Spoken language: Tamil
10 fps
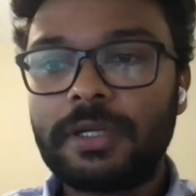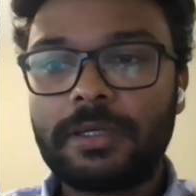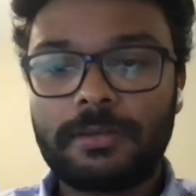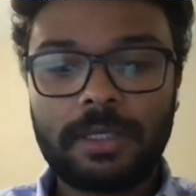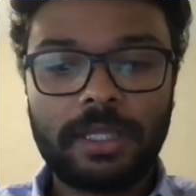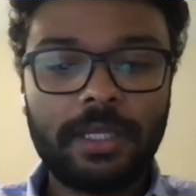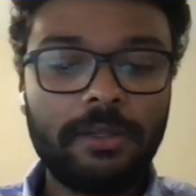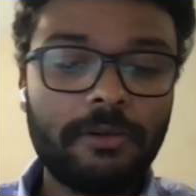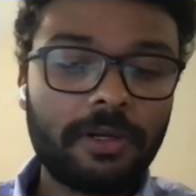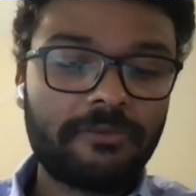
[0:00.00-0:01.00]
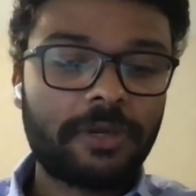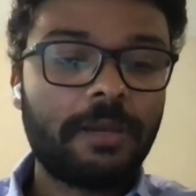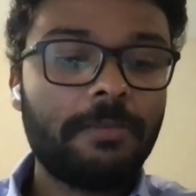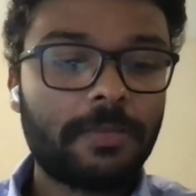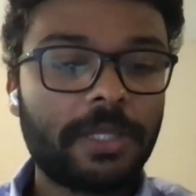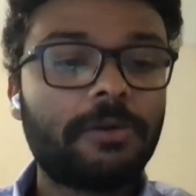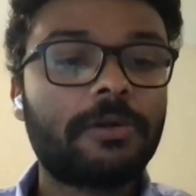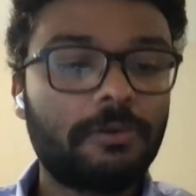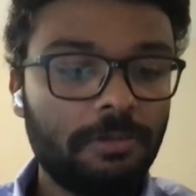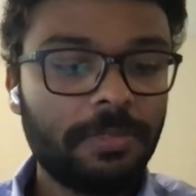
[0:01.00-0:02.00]
ஃபார் என்னோட ஃபேம்
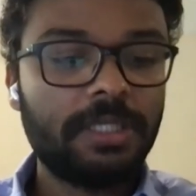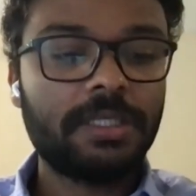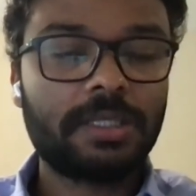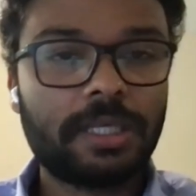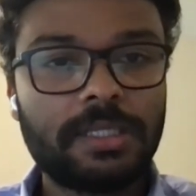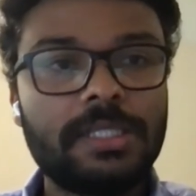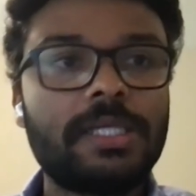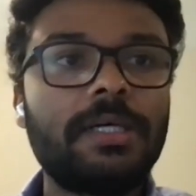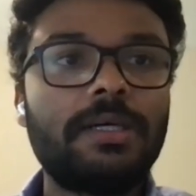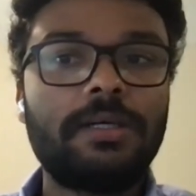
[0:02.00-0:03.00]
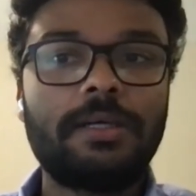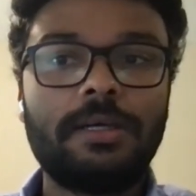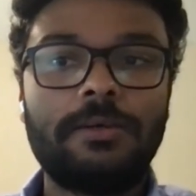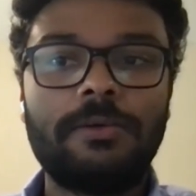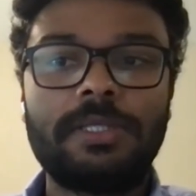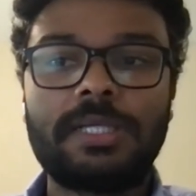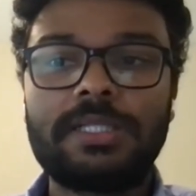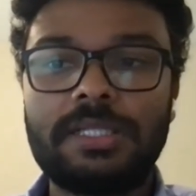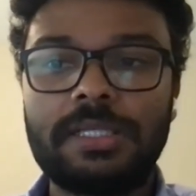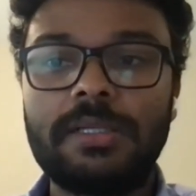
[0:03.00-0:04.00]
என்னோட குடும்பத்துக்கு தெரிஞ்ச ஒரு
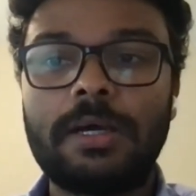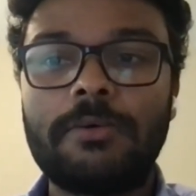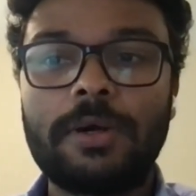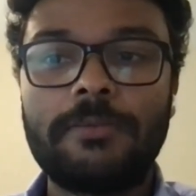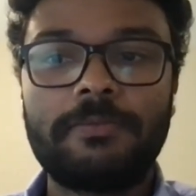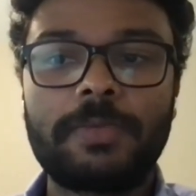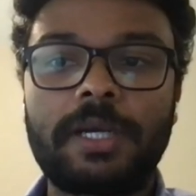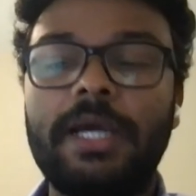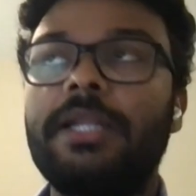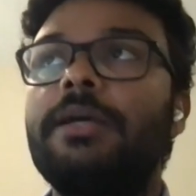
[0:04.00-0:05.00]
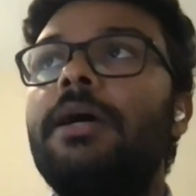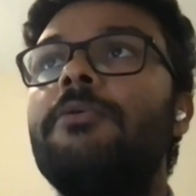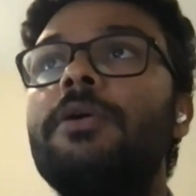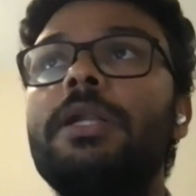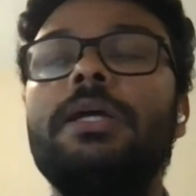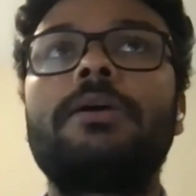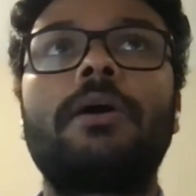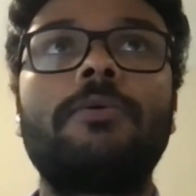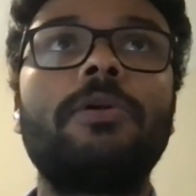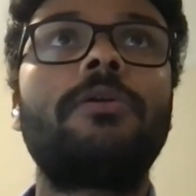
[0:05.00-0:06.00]
சஜஷன் அவங்க கேரி அவங்களுக்கு
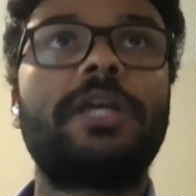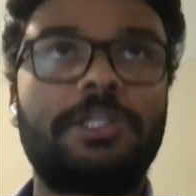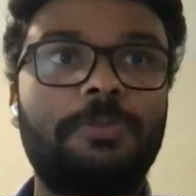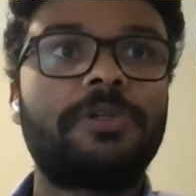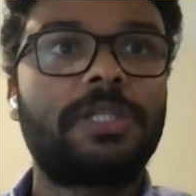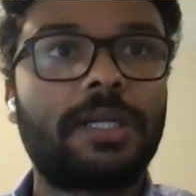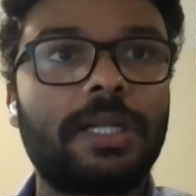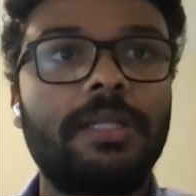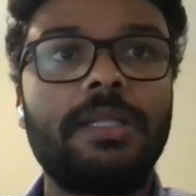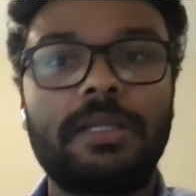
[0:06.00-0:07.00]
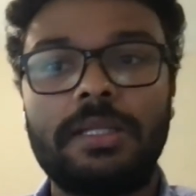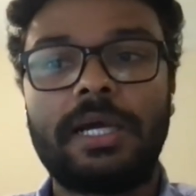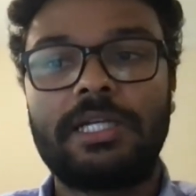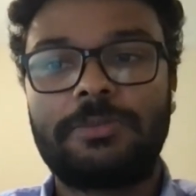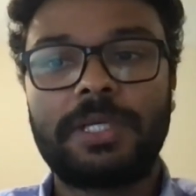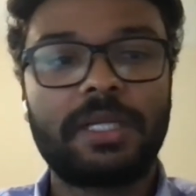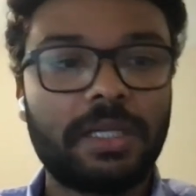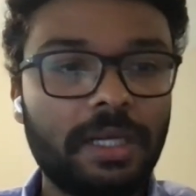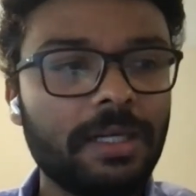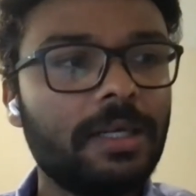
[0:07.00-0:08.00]
அவங்களோட எக்ஸ்போஷர்ல இருந்து இருந்த ஆஸ்பெக்ட்
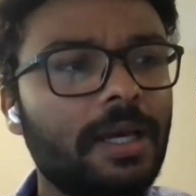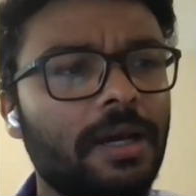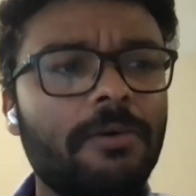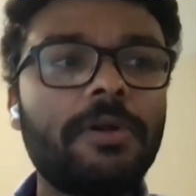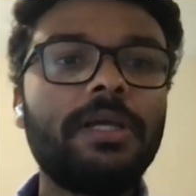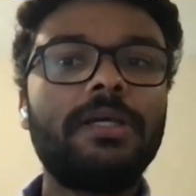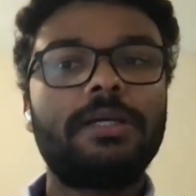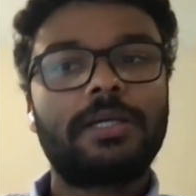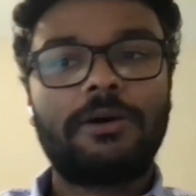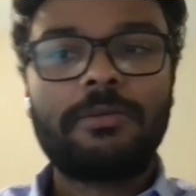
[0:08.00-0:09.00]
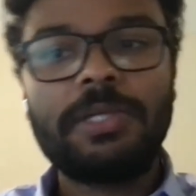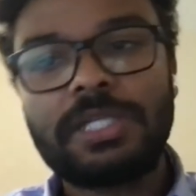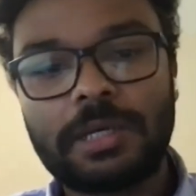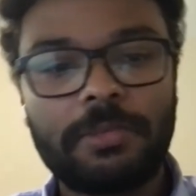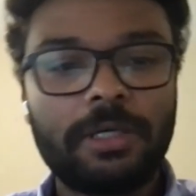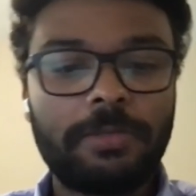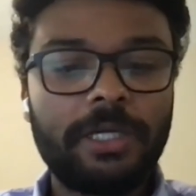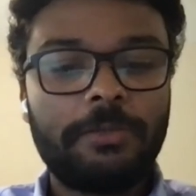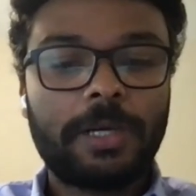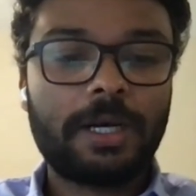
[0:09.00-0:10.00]
என்னன்னா ஒரு கவர்மெண்ட் ஜாபுக்கு
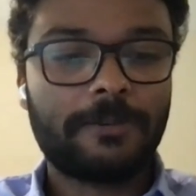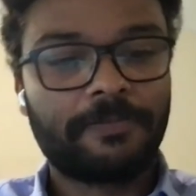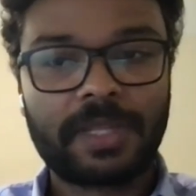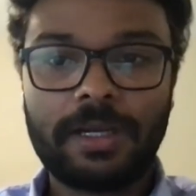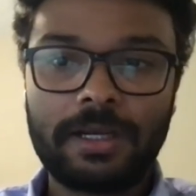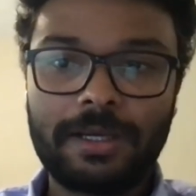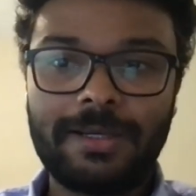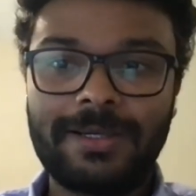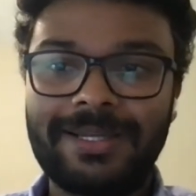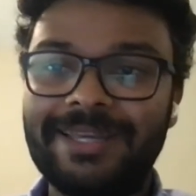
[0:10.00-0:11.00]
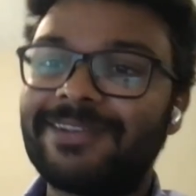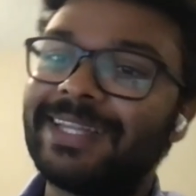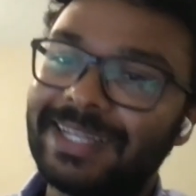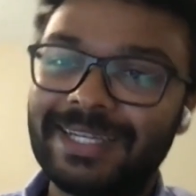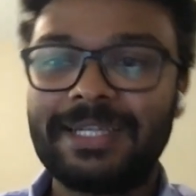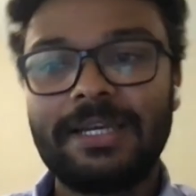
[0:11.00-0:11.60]
போயிடுப்பா நீ வந்து